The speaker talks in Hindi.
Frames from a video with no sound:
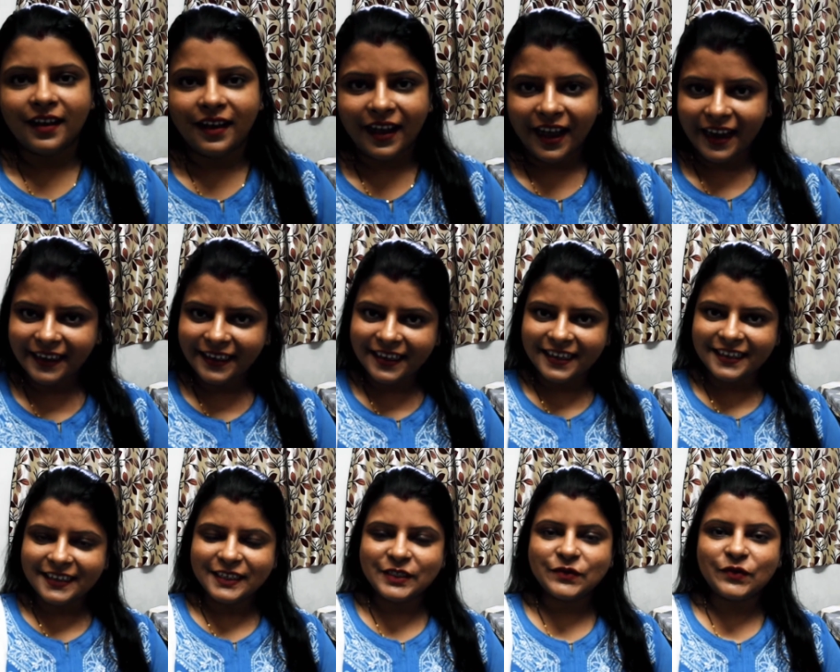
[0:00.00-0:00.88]
हाय
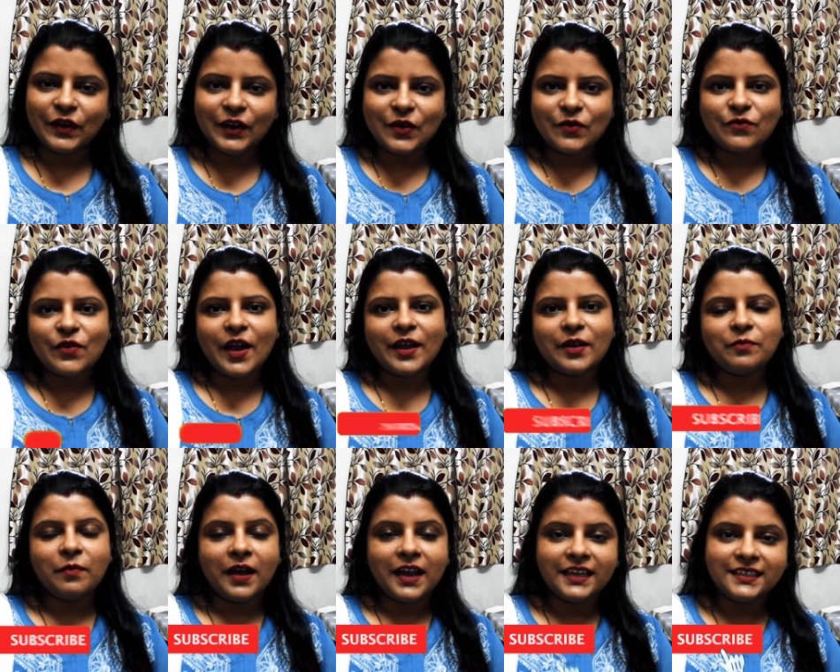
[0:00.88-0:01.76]
गाइस वेलकम बैक
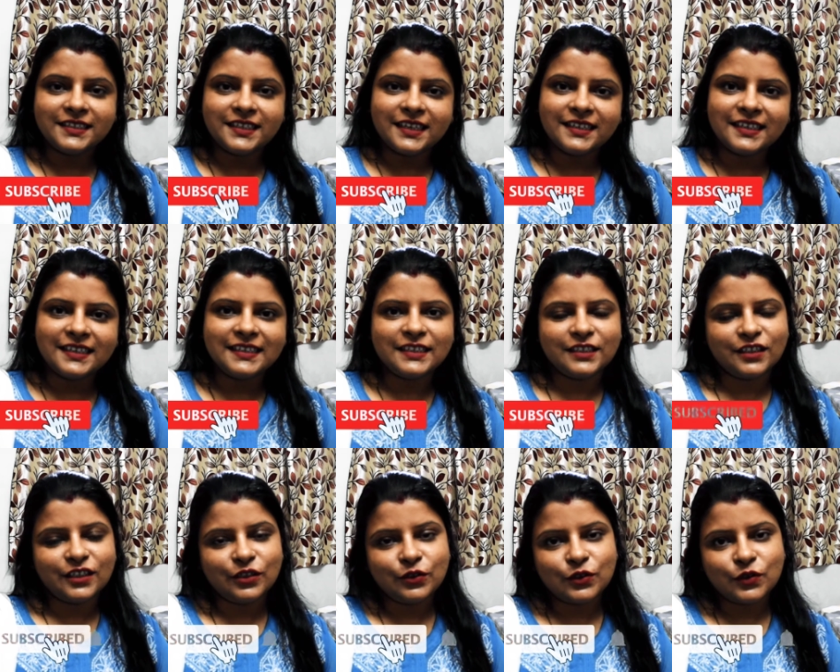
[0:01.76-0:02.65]
माय चैनल
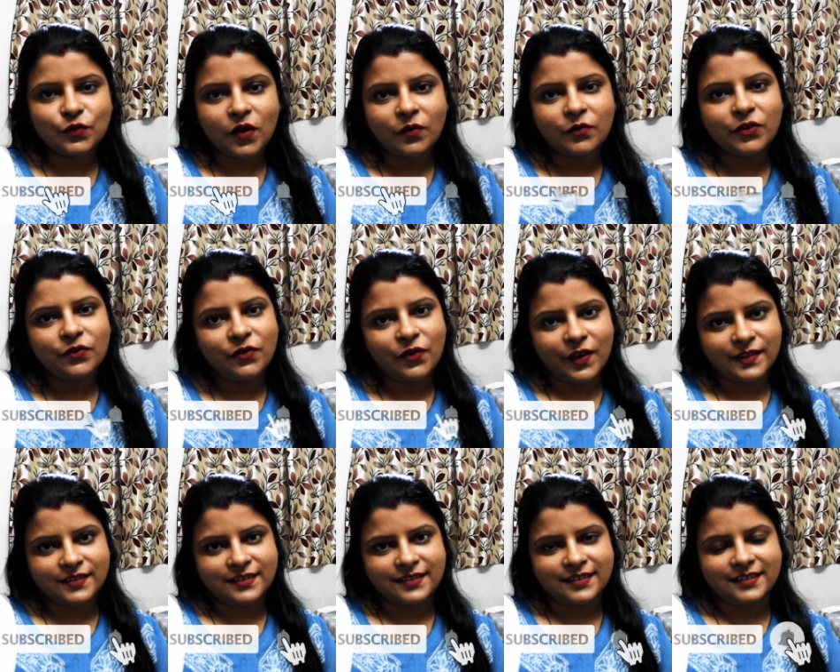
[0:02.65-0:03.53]
जिया गोस्वामी
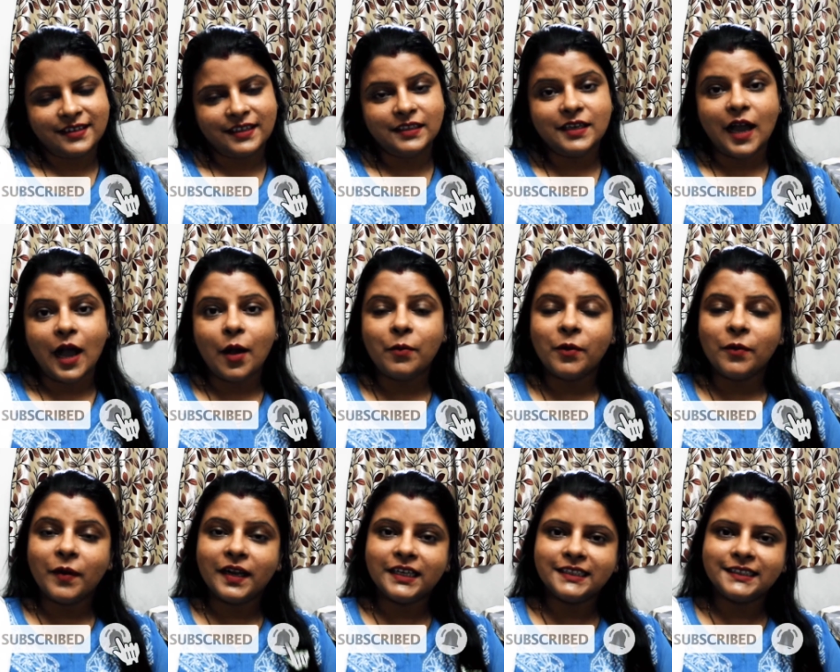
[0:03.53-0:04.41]
फैशन यदि आप
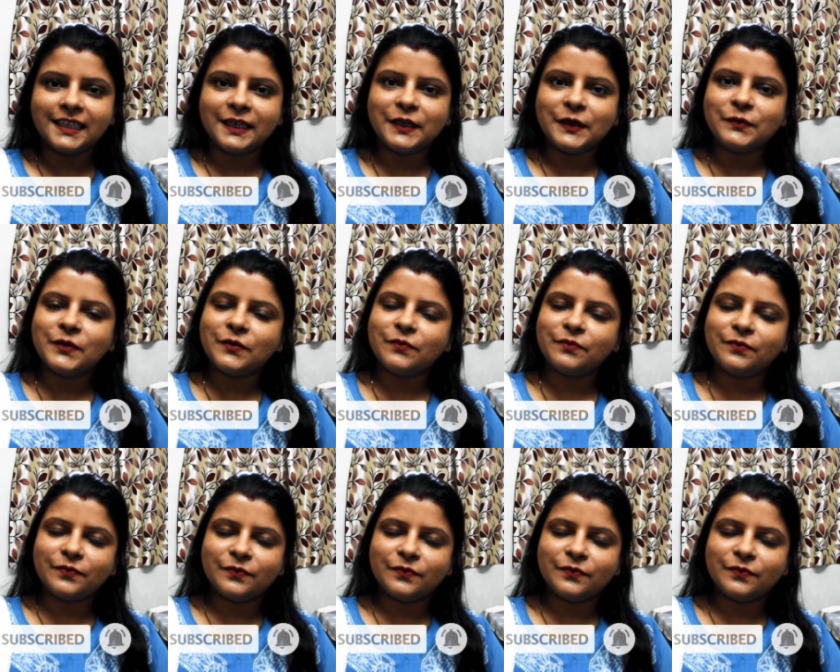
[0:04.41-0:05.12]
हमारे चैनल पे